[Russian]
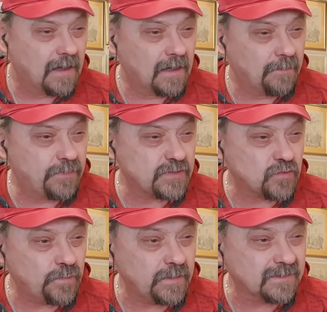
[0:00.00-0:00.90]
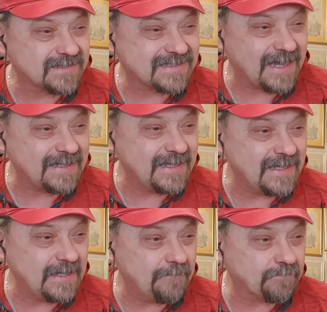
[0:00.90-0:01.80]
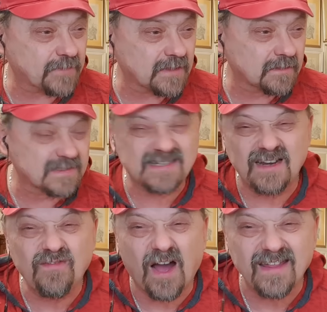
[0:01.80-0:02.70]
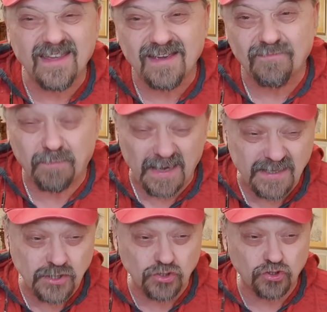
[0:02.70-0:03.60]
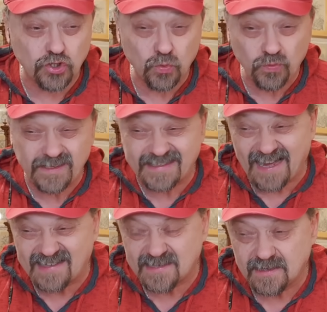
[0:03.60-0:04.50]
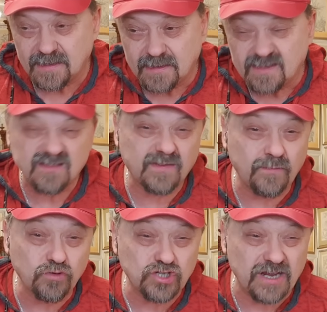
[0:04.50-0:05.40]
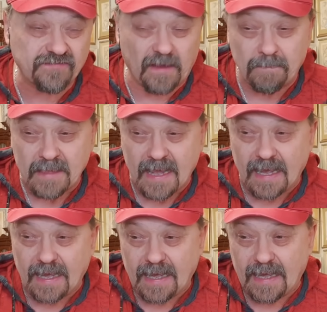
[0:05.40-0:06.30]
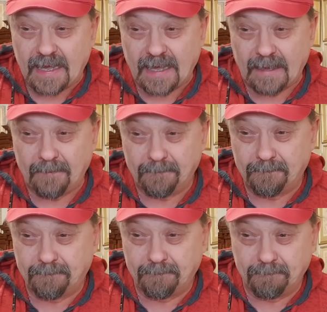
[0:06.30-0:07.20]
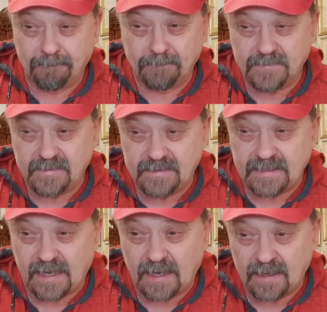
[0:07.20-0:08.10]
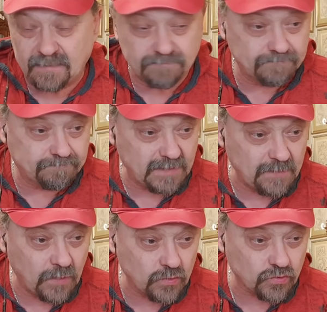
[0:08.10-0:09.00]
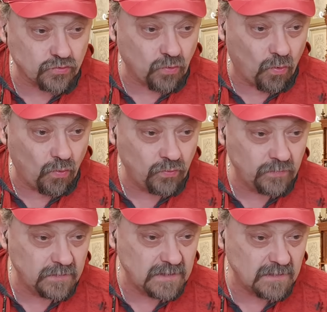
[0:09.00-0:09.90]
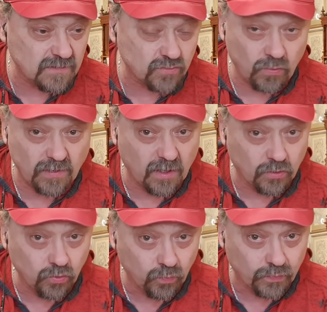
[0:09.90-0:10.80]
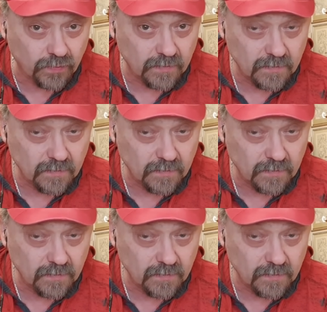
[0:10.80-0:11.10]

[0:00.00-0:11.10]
э, приступил к стадии сливания в политический унитаз своего шефа. Э, я понимаю, что он не настолько глуп,